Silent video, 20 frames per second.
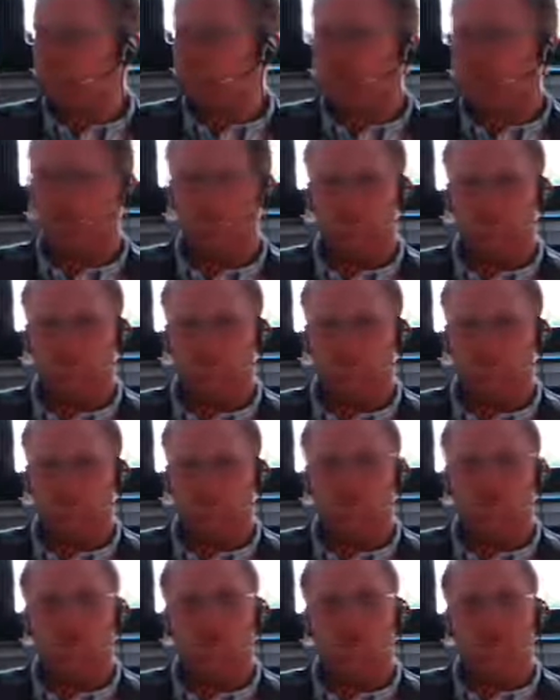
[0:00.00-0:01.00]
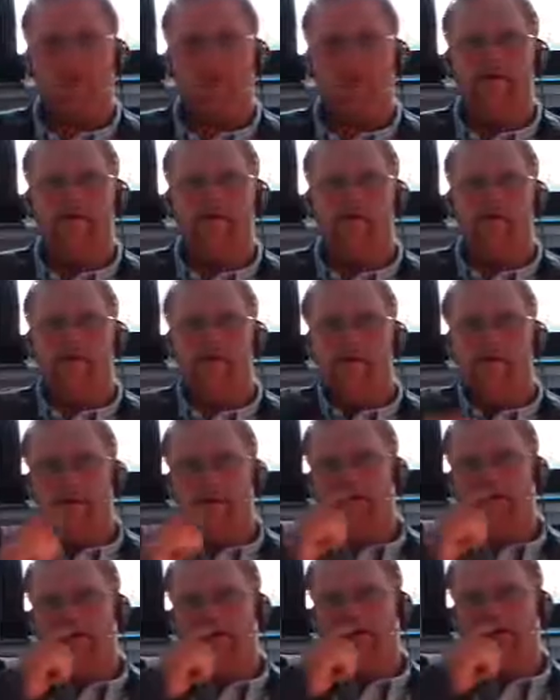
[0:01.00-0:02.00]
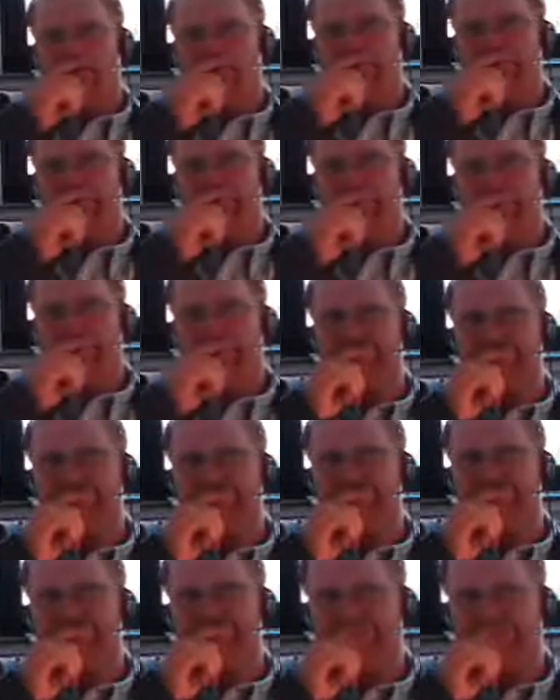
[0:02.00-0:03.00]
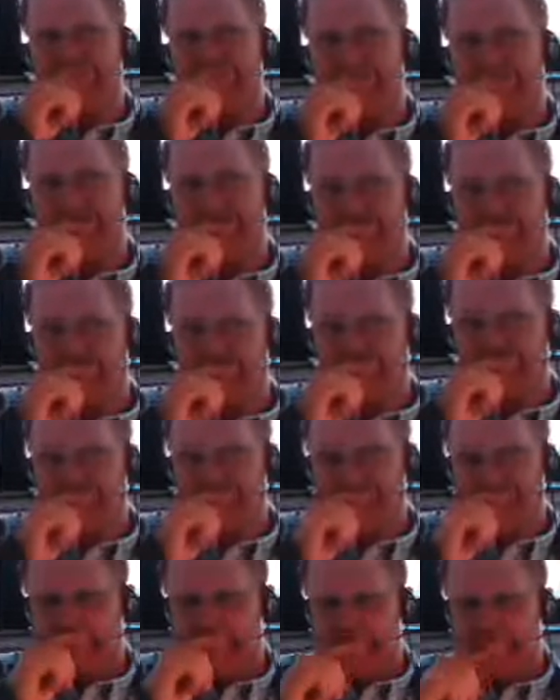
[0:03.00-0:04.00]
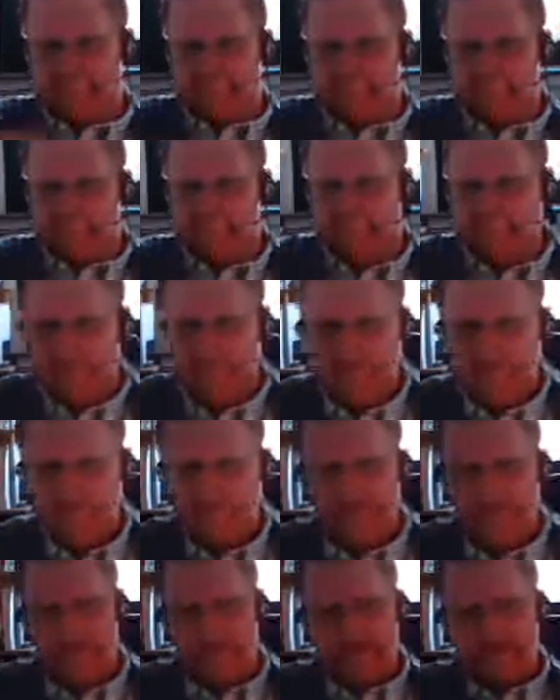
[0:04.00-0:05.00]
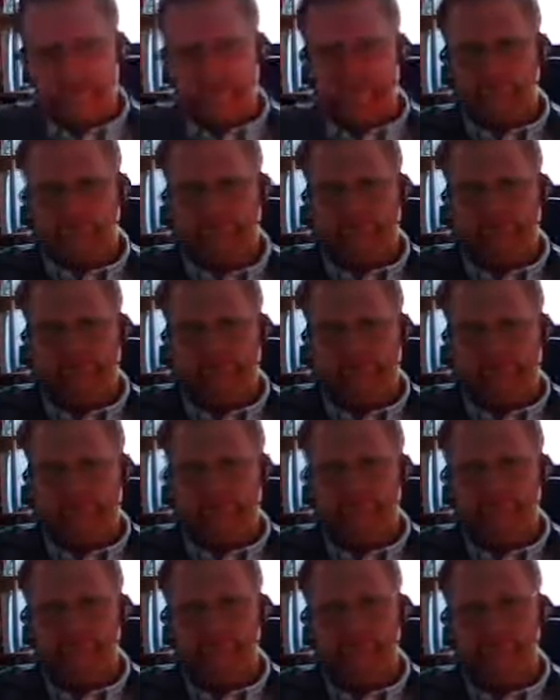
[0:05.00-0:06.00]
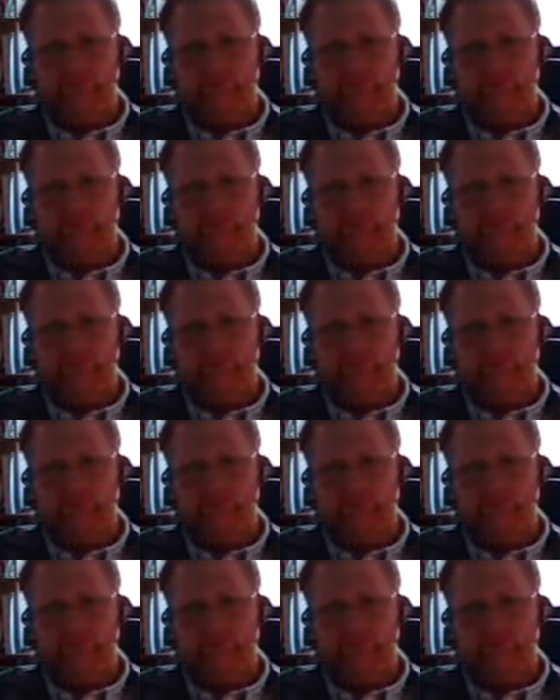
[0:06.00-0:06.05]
Nein. Ich habe sonst nichts mehr. Ja, bis dann.